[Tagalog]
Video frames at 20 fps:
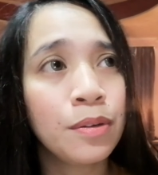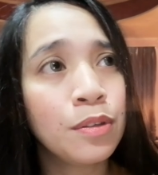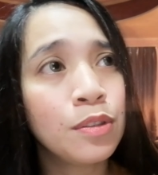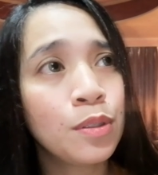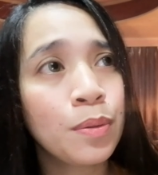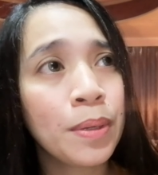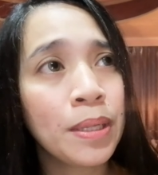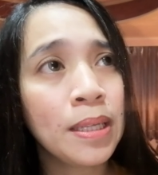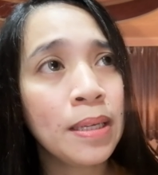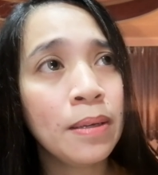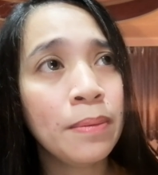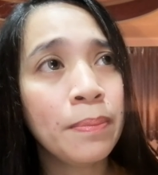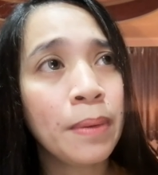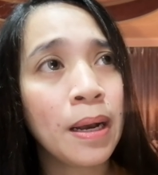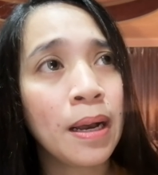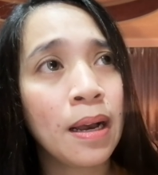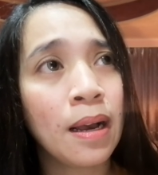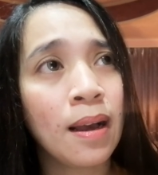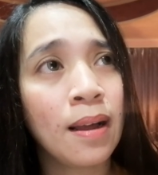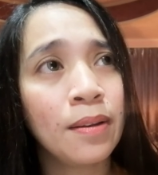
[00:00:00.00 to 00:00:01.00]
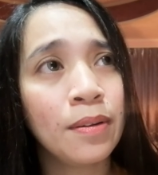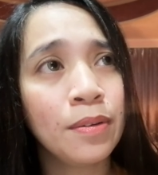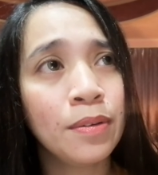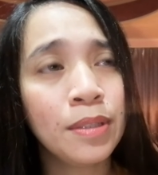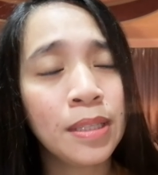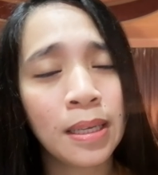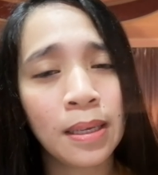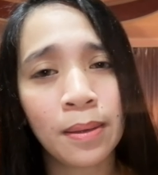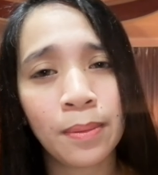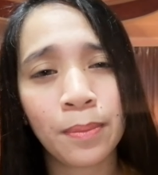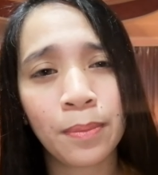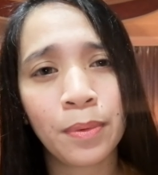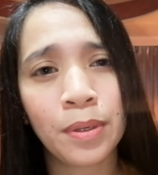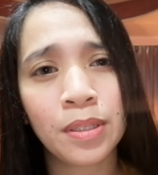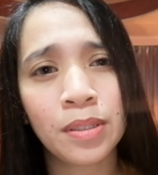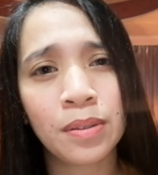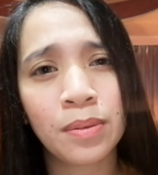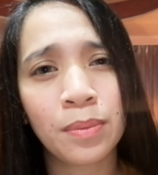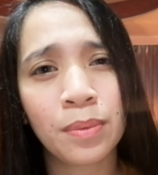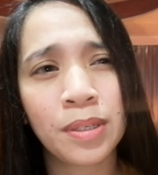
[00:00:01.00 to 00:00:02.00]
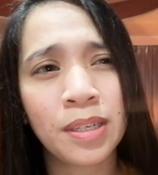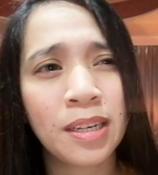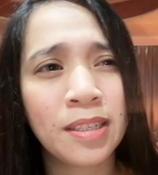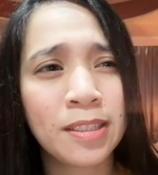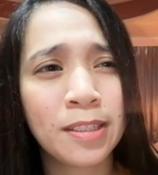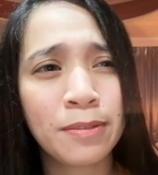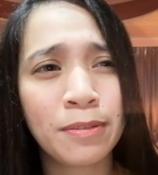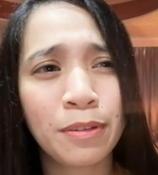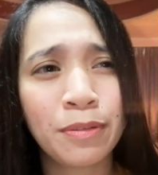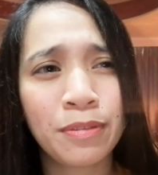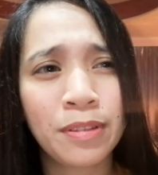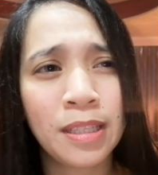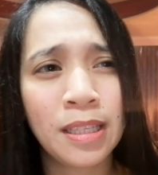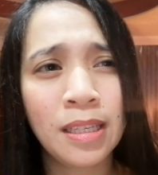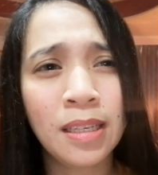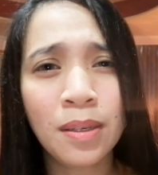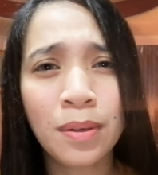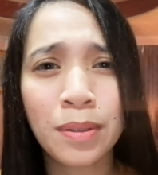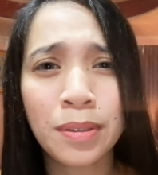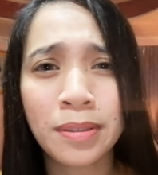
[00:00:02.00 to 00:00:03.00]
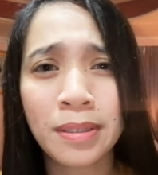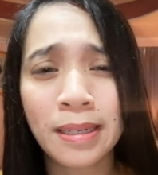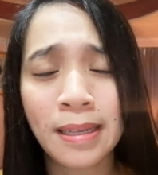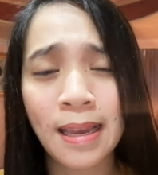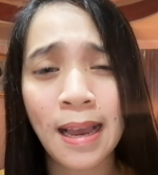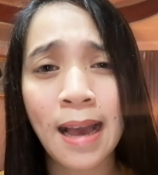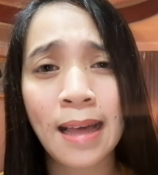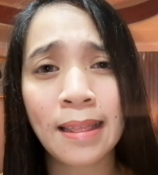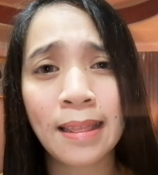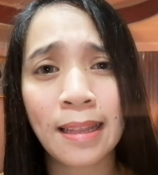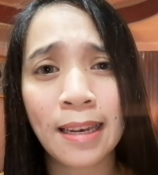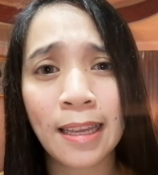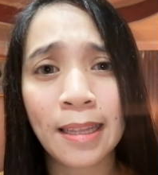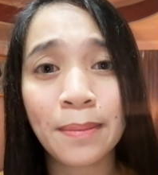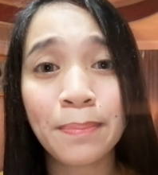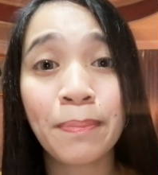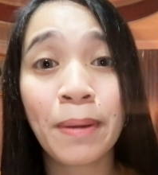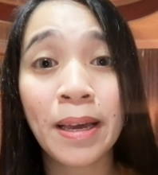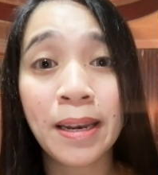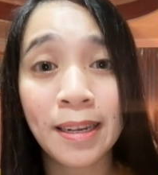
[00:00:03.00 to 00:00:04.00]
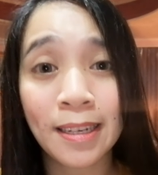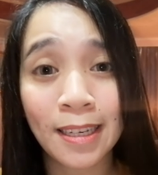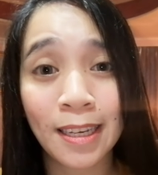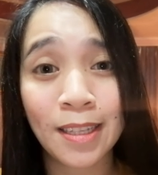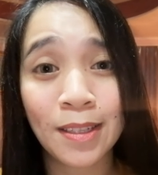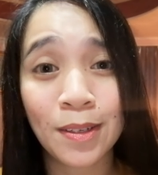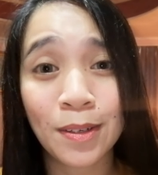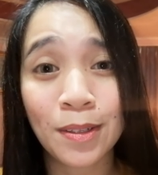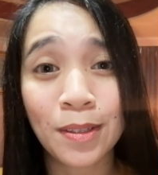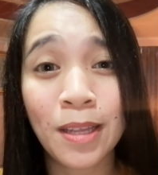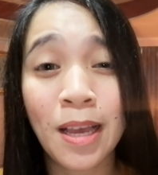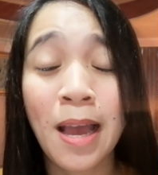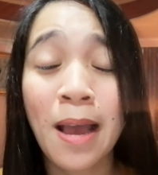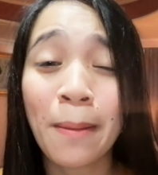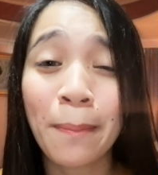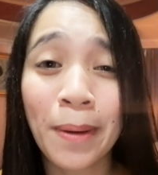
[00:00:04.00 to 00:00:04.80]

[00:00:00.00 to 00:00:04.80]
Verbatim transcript: Usually, mga ano yun eh, 150 or 300, parang ganun.